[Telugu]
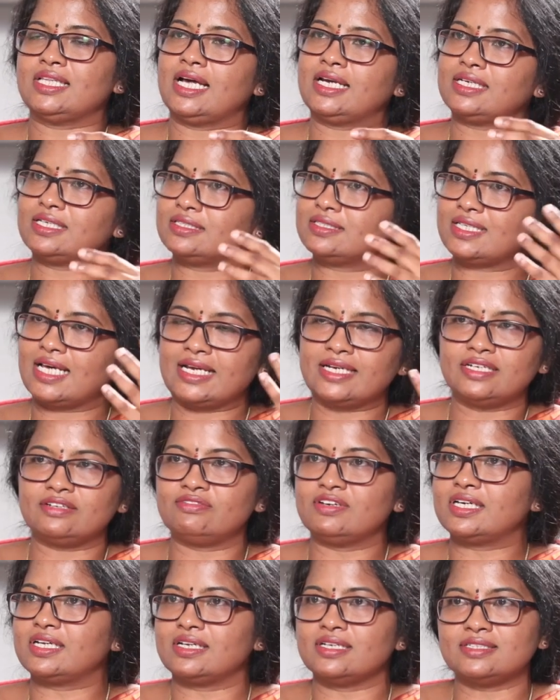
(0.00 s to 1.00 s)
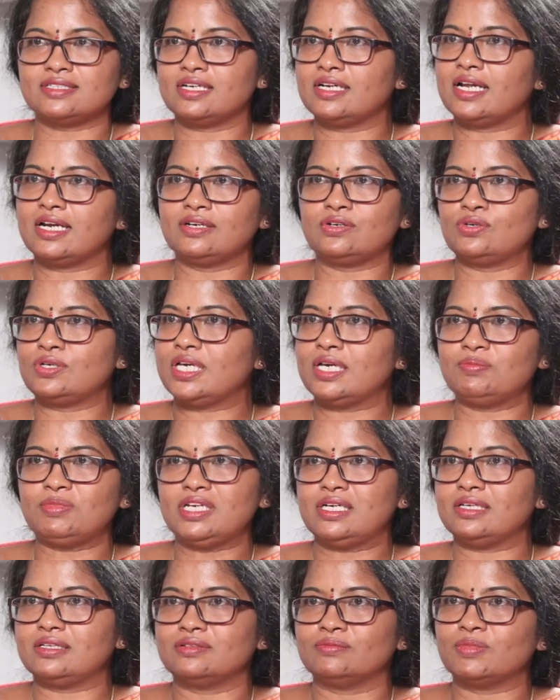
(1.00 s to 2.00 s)
దానికి సైంటిఫిక్ రీజన్ అంటూ
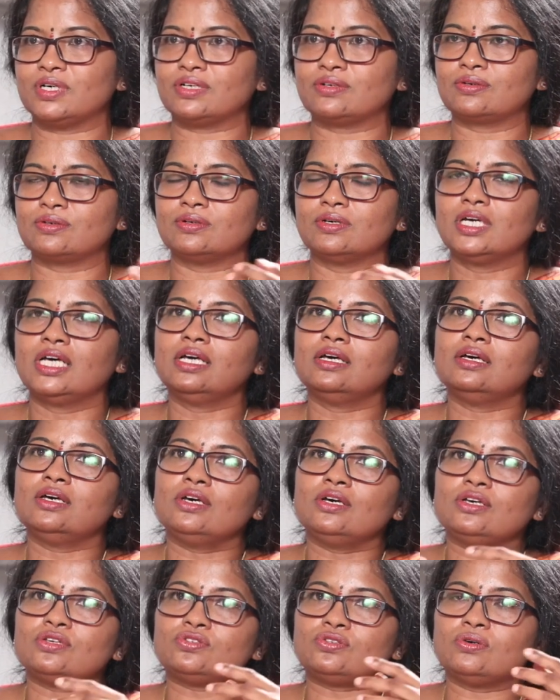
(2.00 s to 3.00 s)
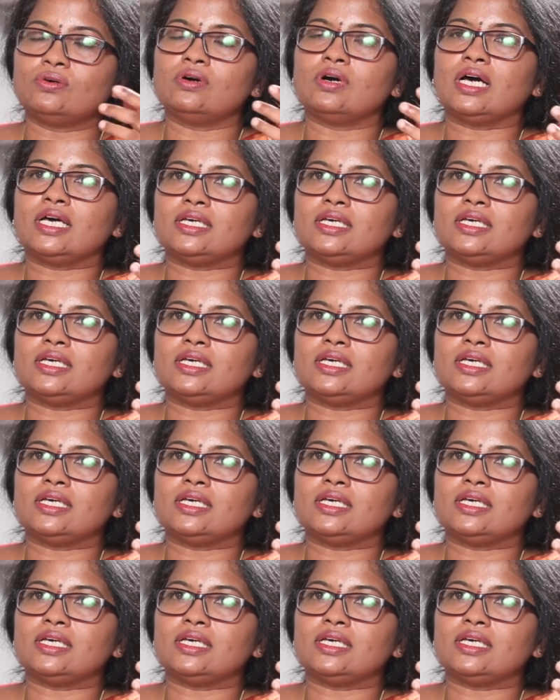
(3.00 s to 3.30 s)
ఏమీ లేదు hmm. మనకు సో